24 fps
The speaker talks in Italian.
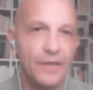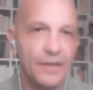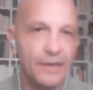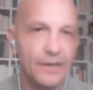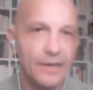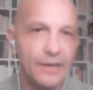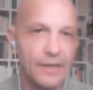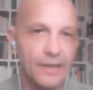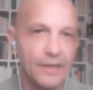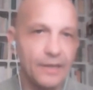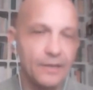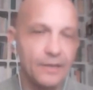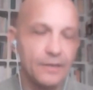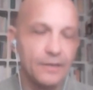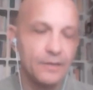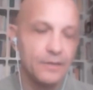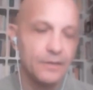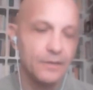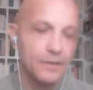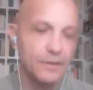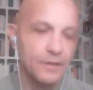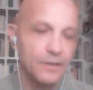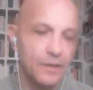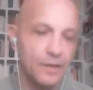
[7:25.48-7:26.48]

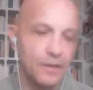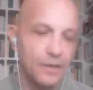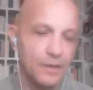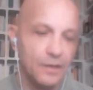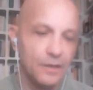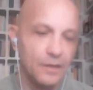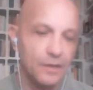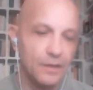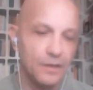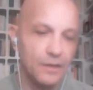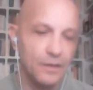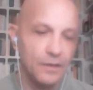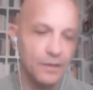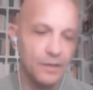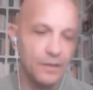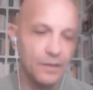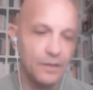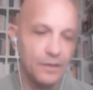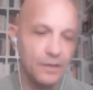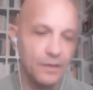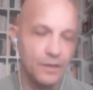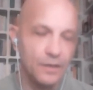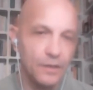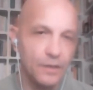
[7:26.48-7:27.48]
viene
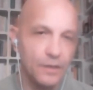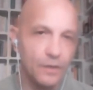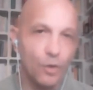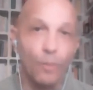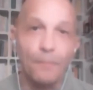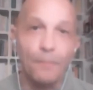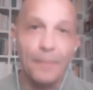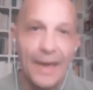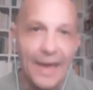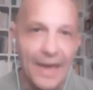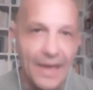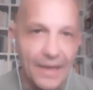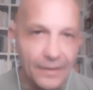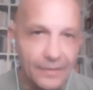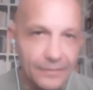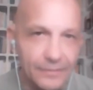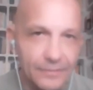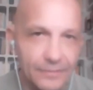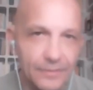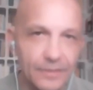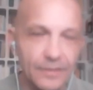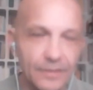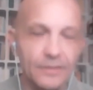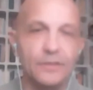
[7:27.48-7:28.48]
eh,
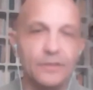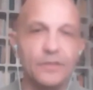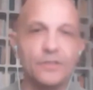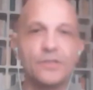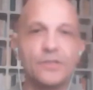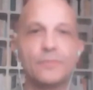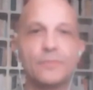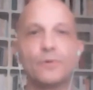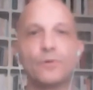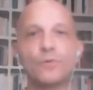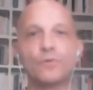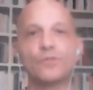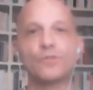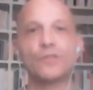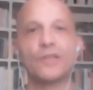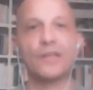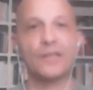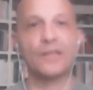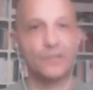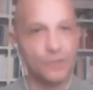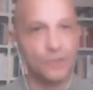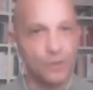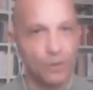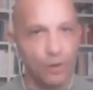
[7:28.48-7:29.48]
coperta, diciamo così,
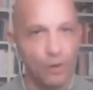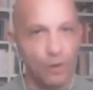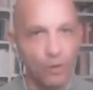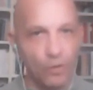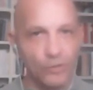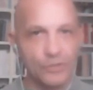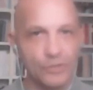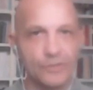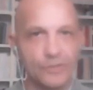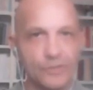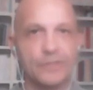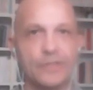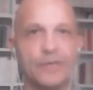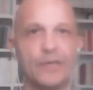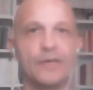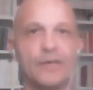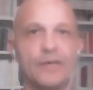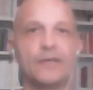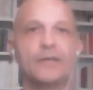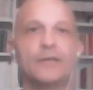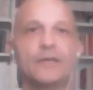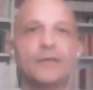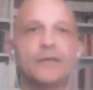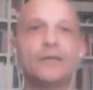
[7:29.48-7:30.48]

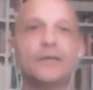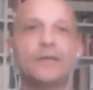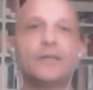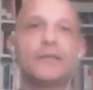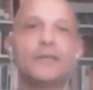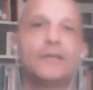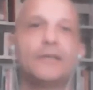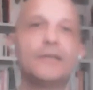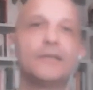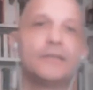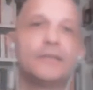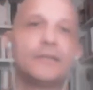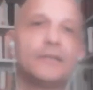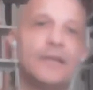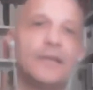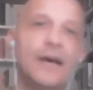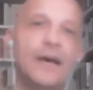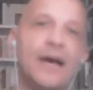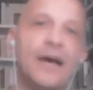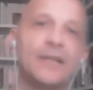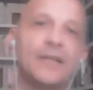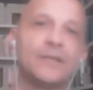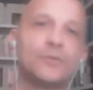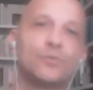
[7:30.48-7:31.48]
nascosta eh,
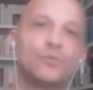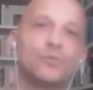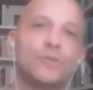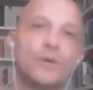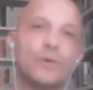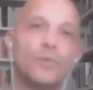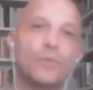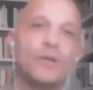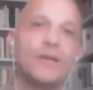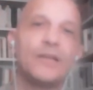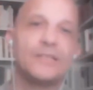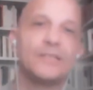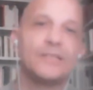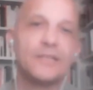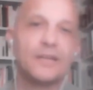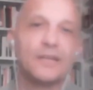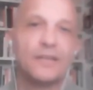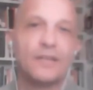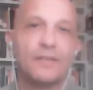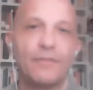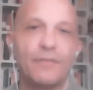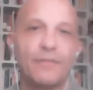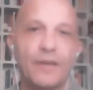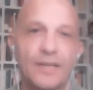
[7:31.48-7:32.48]
da tutte quelle
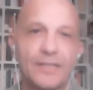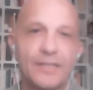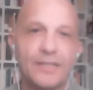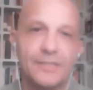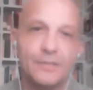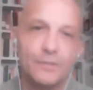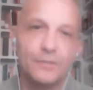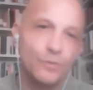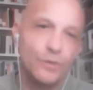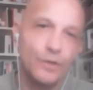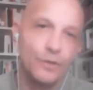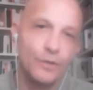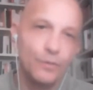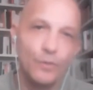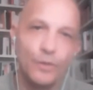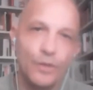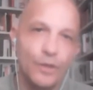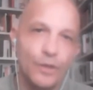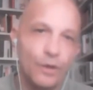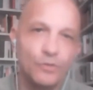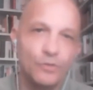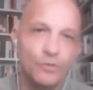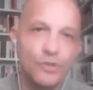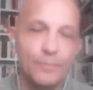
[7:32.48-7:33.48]
stratificazioni, noi
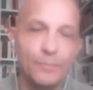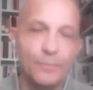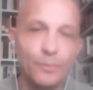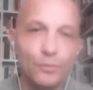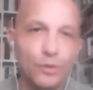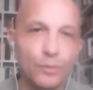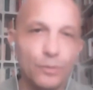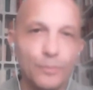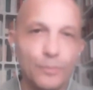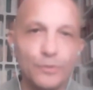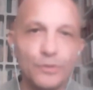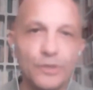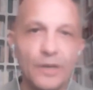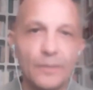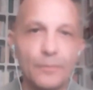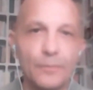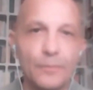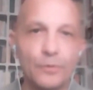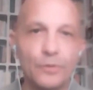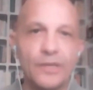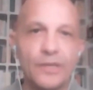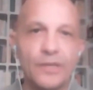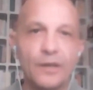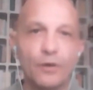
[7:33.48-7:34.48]
oggi appunto
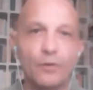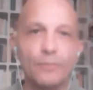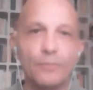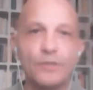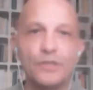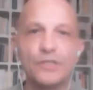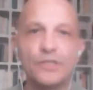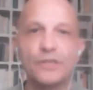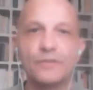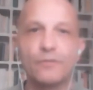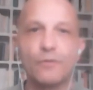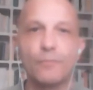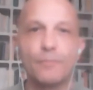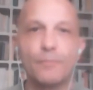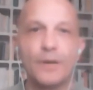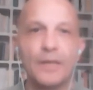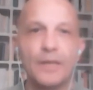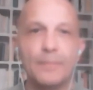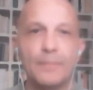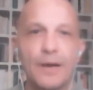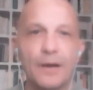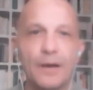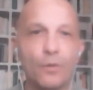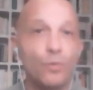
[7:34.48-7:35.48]
potremmo dire, come dicevo
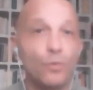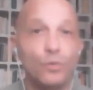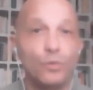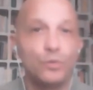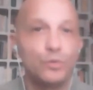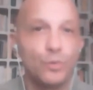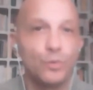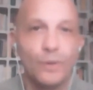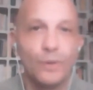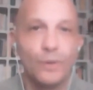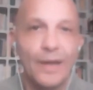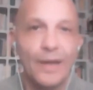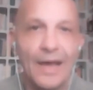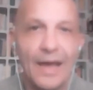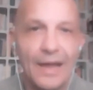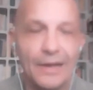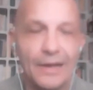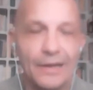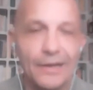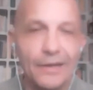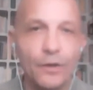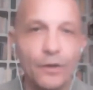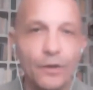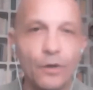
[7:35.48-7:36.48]
prima,
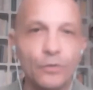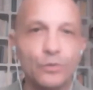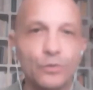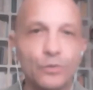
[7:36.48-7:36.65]
culturali, no?